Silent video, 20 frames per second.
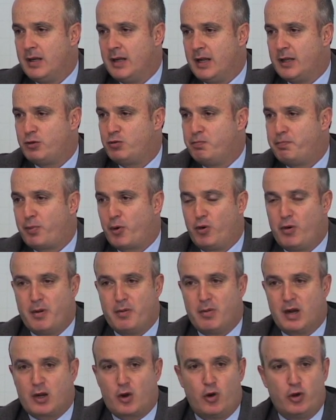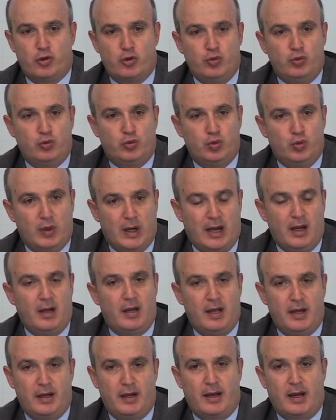es un problema
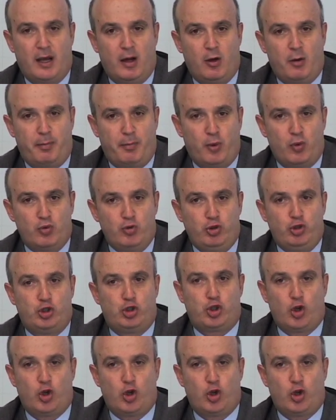coyuntural generado por un